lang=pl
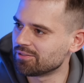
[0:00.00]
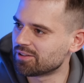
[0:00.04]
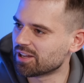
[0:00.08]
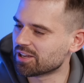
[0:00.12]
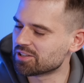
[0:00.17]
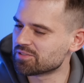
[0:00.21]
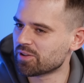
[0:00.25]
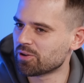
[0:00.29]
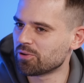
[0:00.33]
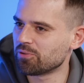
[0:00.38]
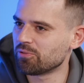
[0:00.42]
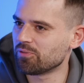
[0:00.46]

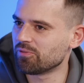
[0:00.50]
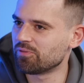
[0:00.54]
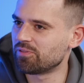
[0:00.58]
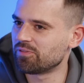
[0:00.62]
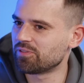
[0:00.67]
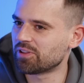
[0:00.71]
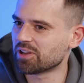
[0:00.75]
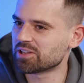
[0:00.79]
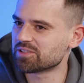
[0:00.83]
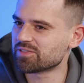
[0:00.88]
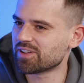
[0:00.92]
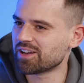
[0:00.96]
tak zwaną,
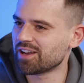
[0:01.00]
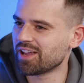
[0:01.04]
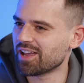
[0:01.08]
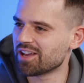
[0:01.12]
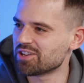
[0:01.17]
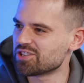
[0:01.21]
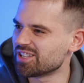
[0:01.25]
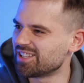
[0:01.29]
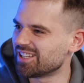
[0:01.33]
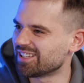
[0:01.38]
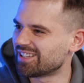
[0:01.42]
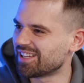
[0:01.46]
w tak zwanej
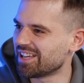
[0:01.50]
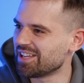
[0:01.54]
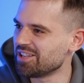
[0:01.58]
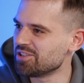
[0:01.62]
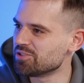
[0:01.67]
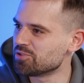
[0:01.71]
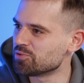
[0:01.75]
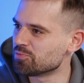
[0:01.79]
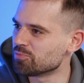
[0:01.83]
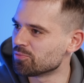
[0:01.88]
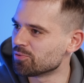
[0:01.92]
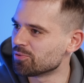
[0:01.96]
erze
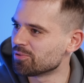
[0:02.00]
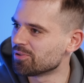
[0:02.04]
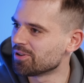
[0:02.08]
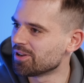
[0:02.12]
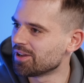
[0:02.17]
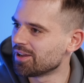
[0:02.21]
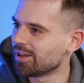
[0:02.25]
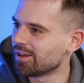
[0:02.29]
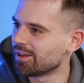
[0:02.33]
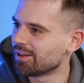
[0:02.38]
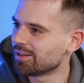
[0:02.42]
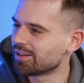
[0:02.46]
dataizmu.
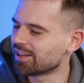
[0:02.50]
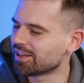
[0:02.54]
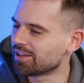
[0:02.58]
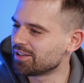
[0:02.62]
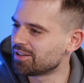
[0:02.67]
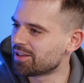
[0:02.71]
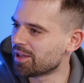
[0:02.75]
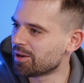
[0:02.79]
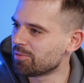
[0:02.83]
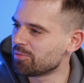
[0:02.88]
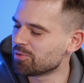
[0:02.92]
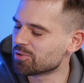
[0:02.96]
Taki
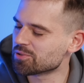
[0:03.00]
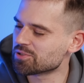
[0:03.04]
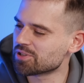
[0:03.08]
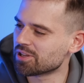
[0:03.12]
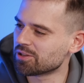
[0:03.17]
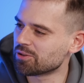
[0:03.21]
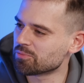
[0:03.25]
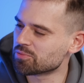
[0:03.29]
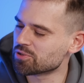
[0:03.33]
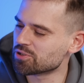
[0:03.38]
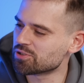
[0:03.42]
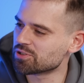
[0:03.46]
termin
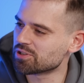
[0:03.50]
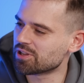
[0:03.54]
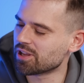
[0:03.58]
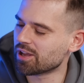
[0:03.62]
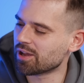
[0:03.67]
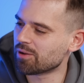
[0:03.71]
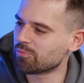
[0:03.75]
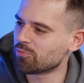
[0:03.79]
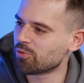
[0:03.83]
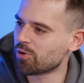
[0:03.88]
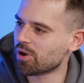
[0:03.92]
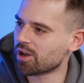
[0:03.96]
ostatnio
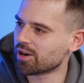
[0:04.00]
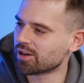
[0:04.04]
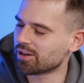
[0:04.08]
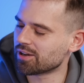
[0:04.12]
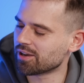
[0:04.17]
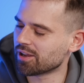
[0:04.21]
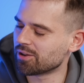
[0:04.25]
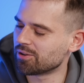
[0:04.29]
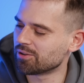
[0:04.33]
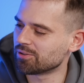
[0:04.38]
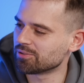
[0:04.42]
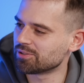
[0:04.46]
przeczytałem u
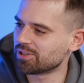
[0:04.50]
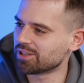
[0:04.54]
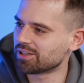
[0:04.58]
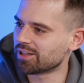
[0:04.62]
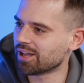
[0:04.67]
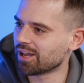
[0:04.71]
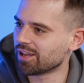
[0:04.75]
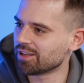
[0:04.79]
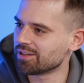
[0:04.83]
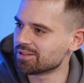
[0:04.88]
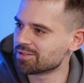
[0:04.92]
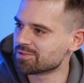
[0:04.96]
Harariego,
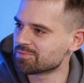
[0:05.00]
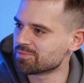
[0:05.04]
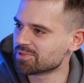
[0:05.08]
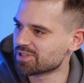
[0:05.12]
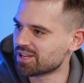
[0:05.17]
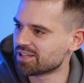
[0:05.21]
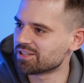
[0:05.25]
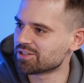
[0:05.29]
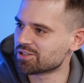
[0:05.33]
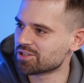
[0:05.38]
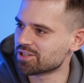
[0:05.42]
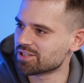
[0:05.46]
dataizm.
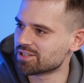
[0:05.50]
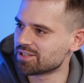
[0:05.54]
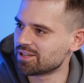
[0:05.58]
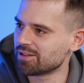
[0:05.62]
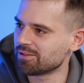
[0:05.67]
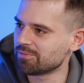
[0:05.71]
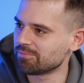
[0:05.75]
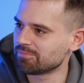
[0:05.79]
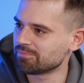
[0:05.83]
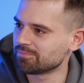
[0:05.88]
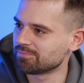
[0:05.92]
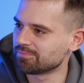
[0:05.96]
Zgadzasz się z
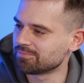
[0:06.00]
tym?